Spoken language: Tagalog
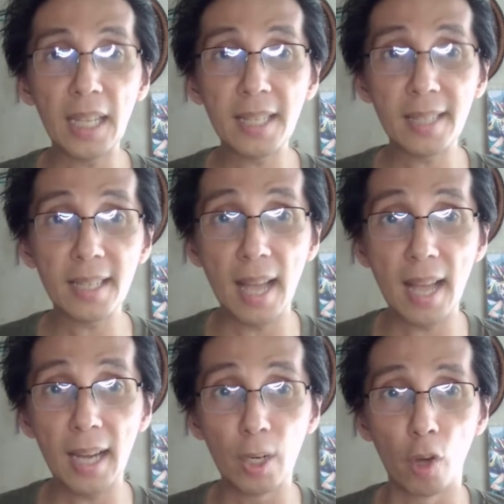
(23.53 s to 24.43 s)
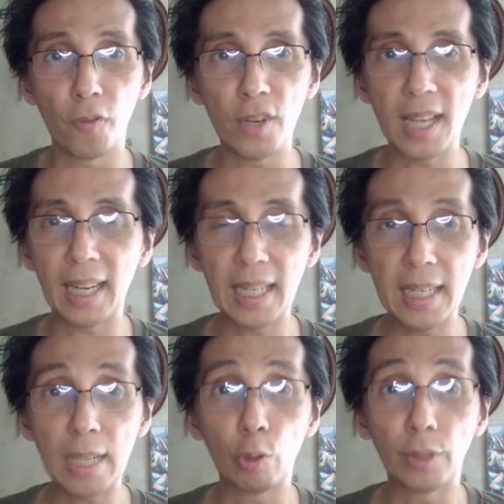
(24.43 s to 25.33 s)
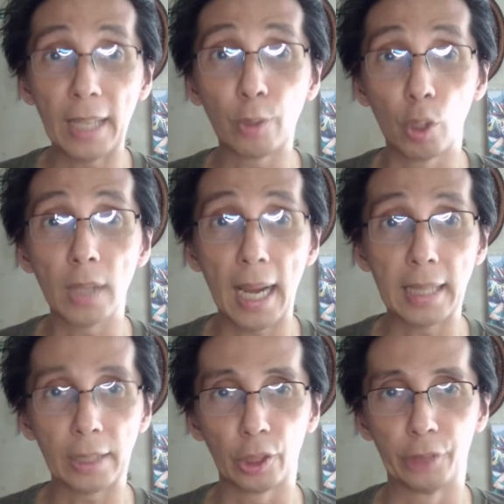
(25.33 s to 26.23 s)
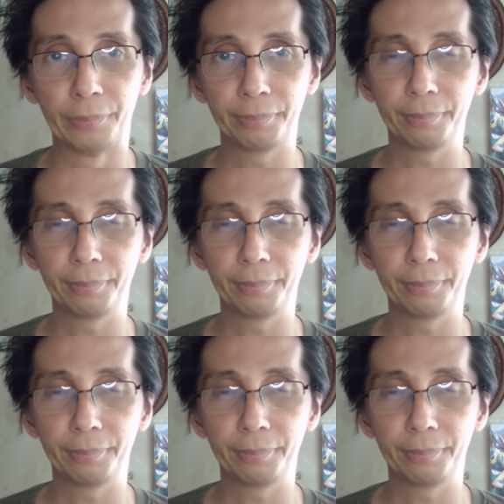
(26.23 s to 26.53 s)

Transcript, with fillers: listings na in-offer niya, hindi kontento ang client na to.